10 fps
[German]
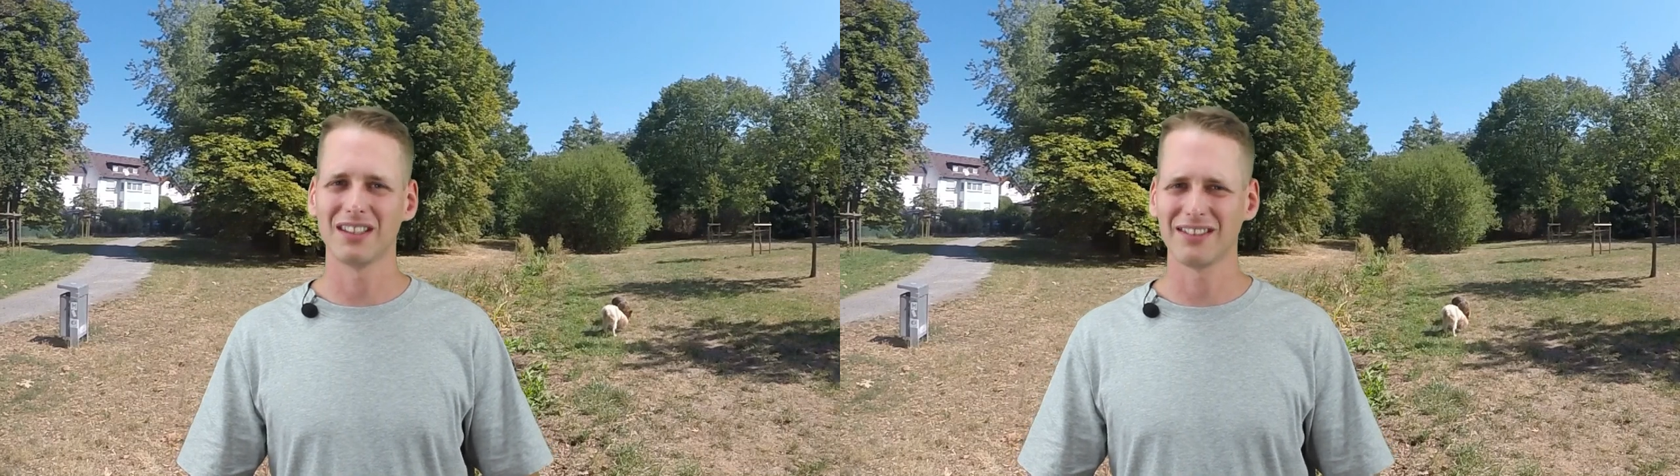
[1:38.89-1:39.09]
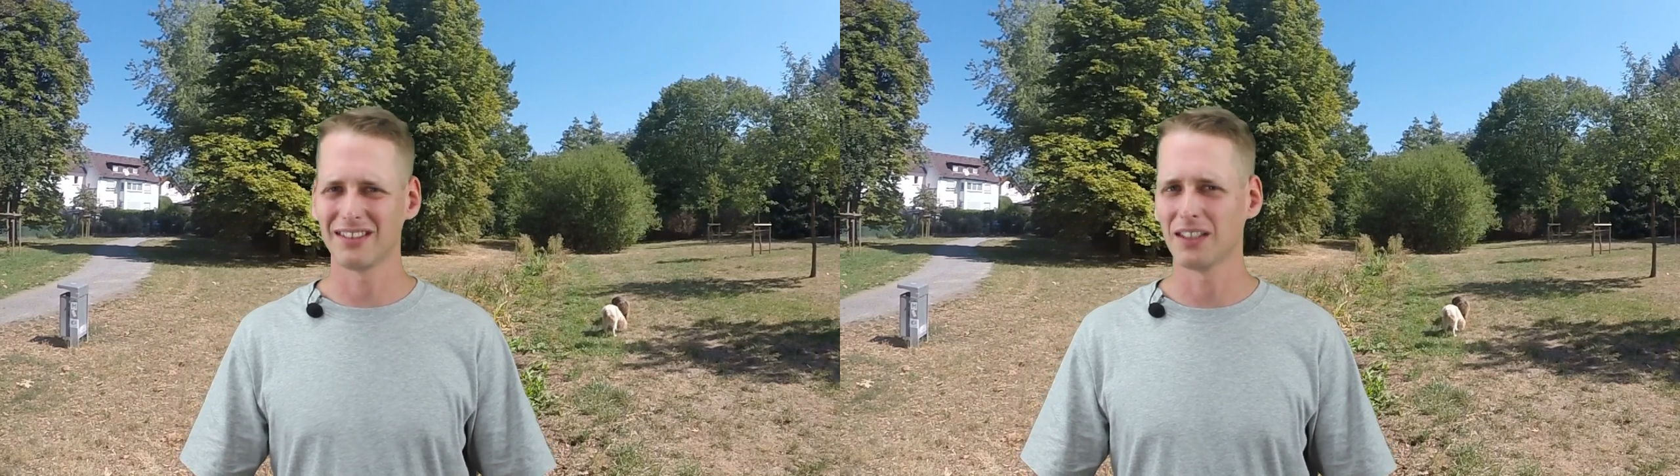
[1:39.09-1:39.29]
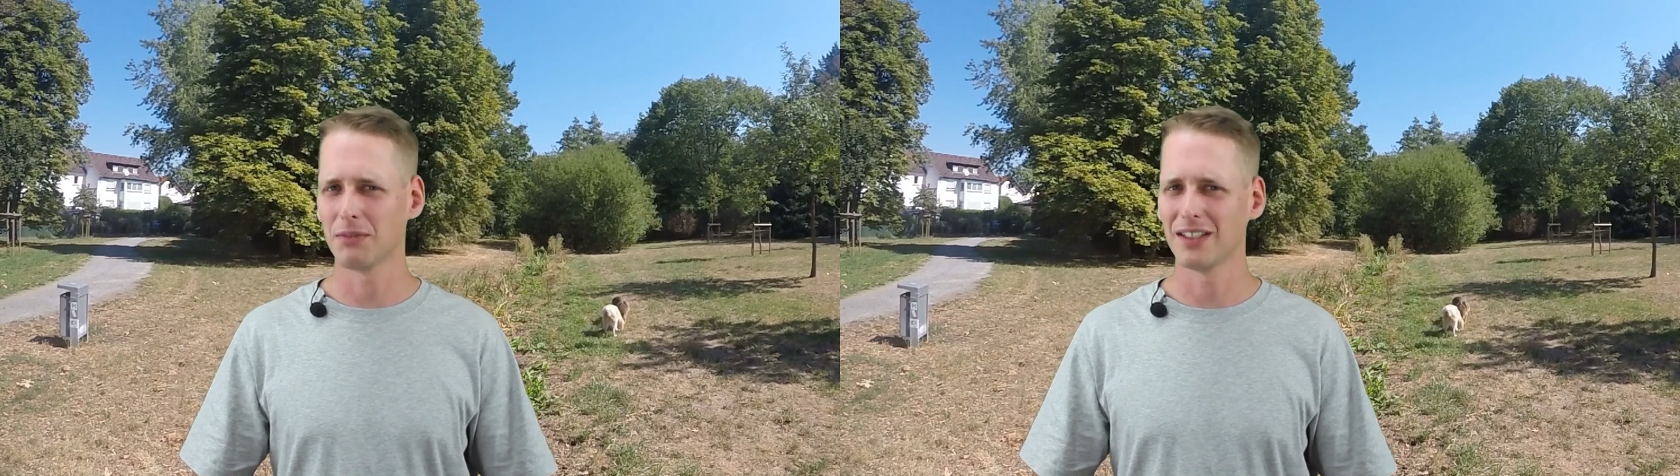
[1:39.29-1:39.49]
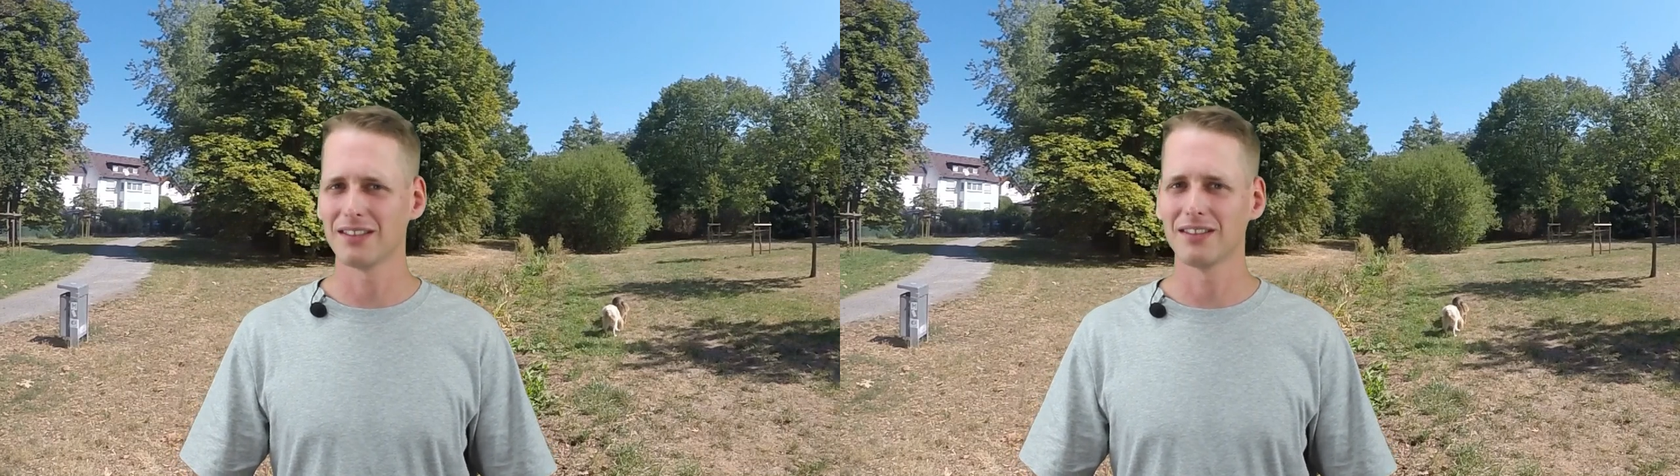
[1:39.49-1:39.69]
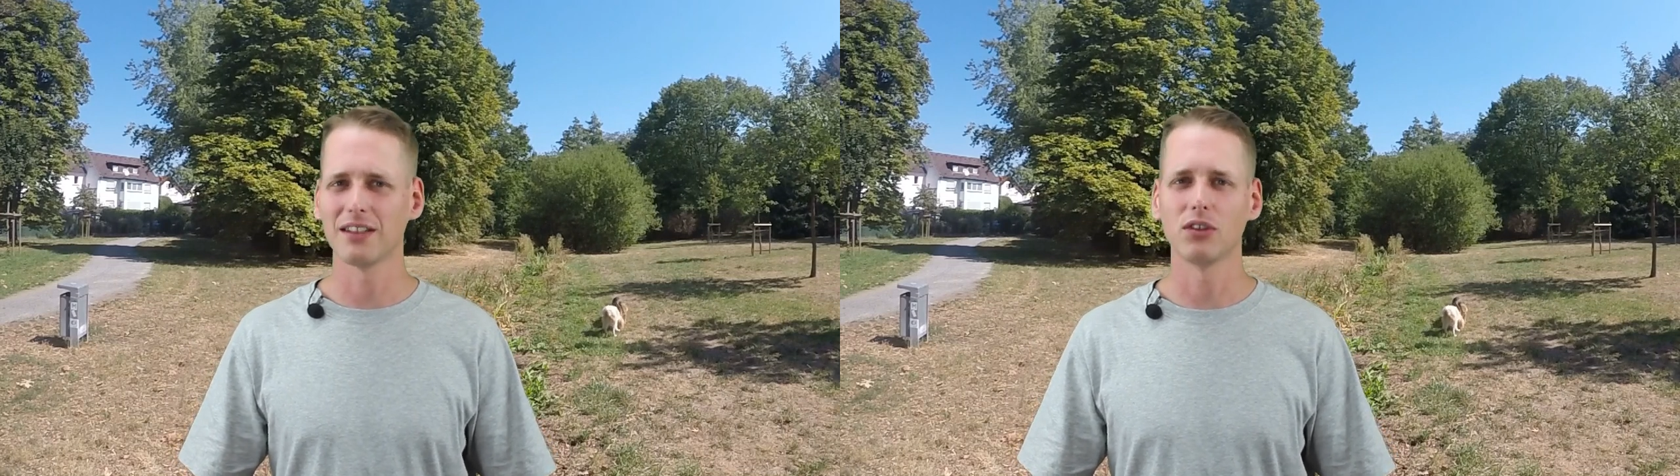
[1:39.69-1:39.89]
das ist ja
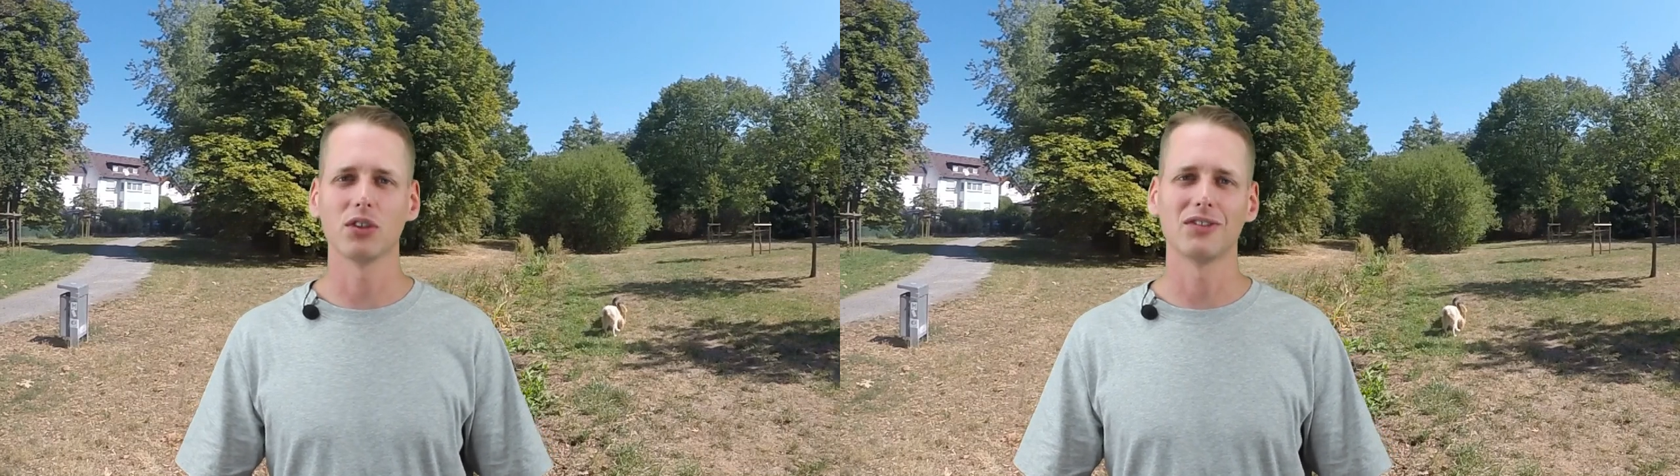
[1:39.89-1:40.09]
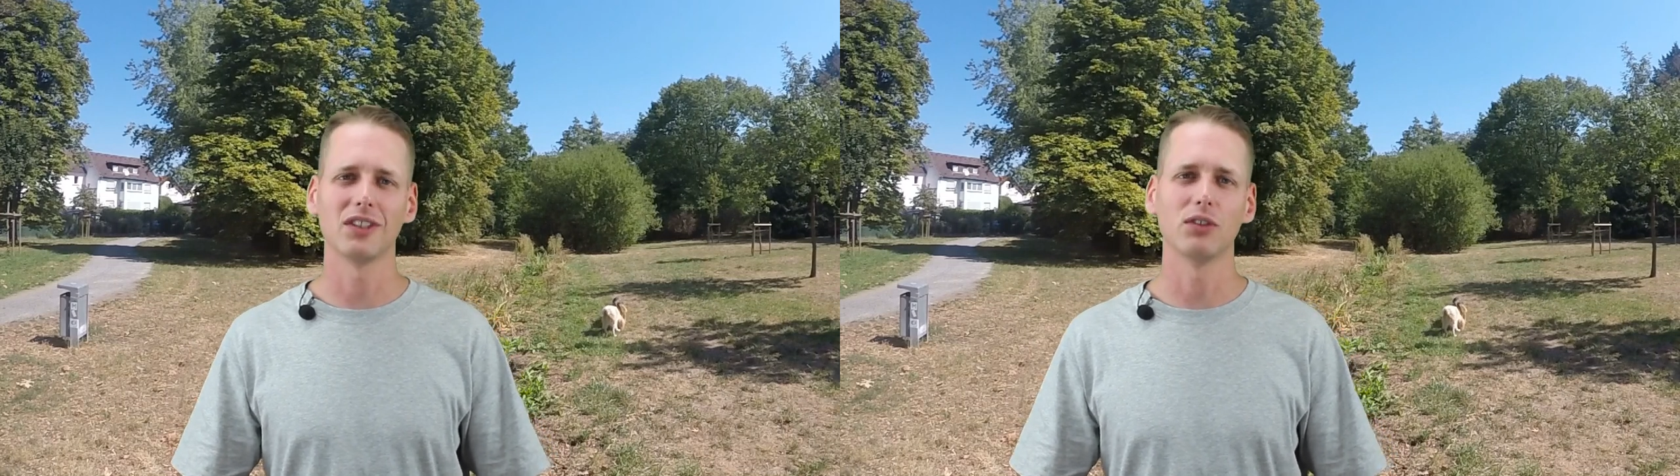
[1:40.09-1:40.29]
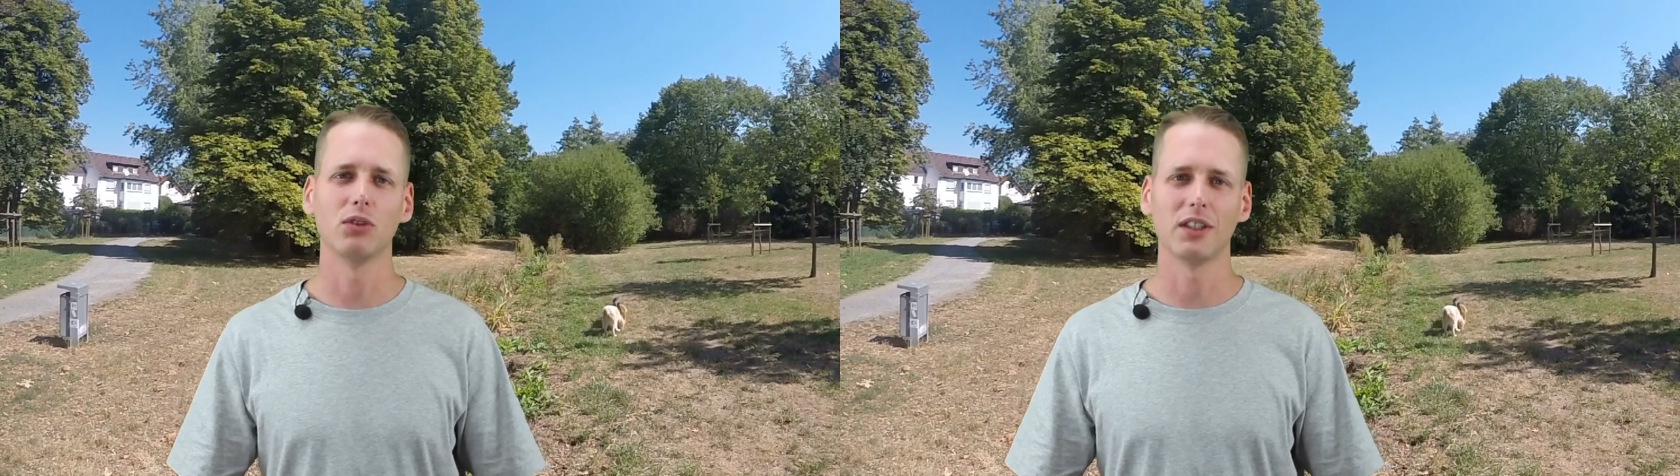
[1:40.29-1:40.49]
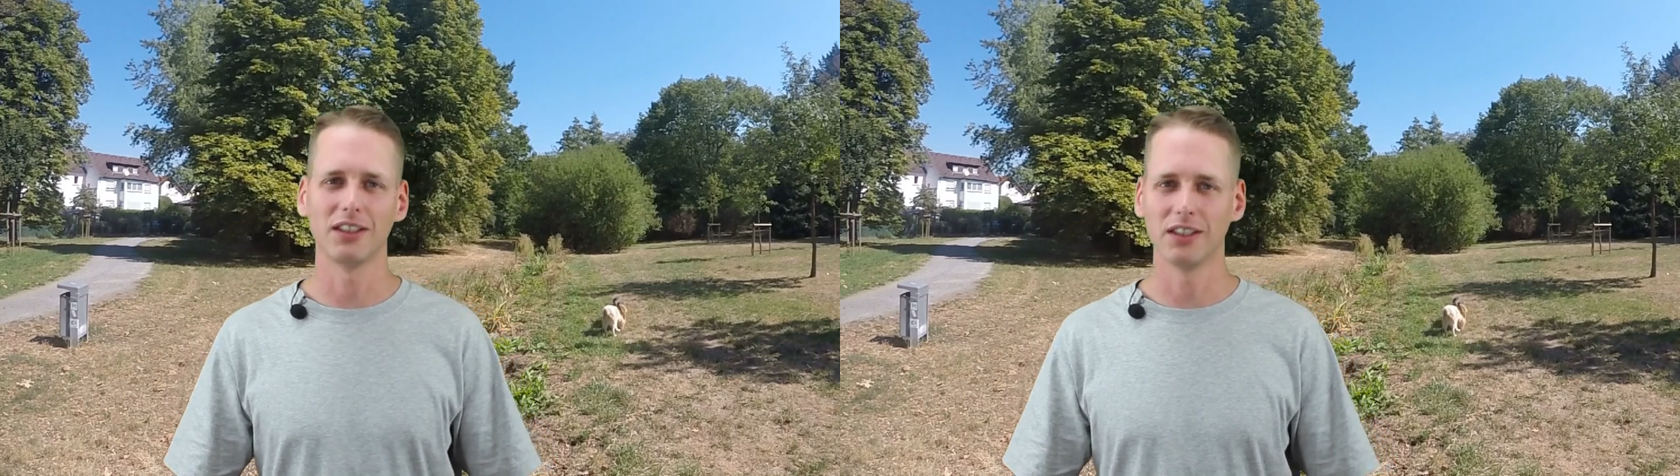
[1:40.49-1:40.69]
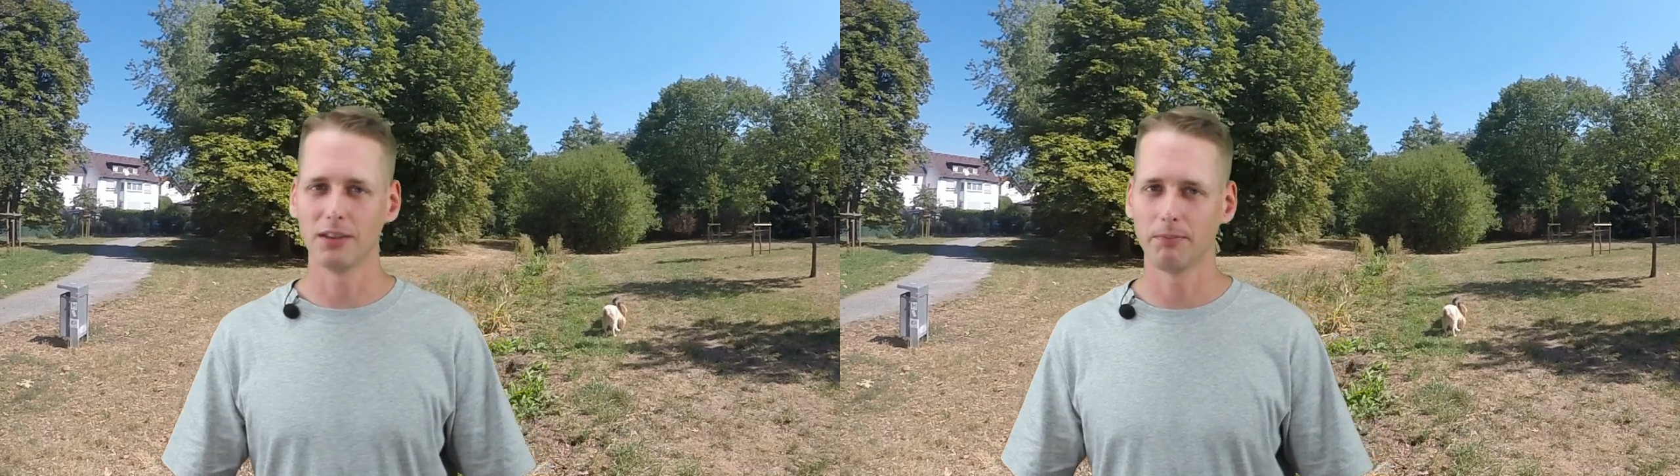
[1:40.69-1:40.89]
meistens dann doch sehr
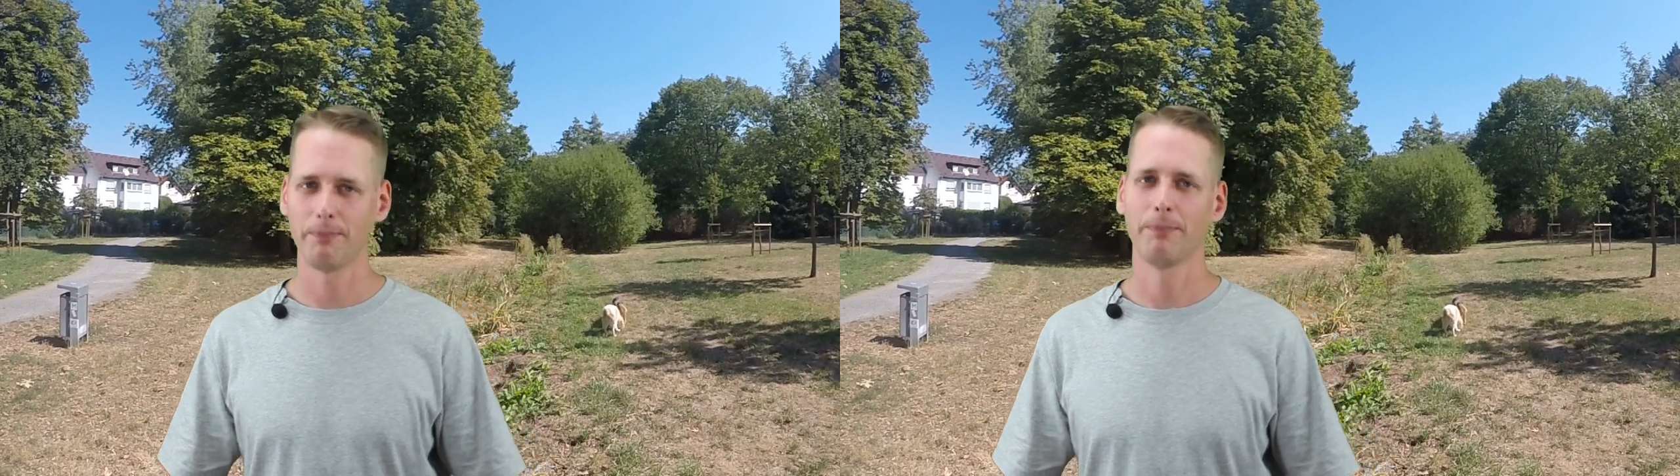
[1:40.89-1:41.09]
unangenehm.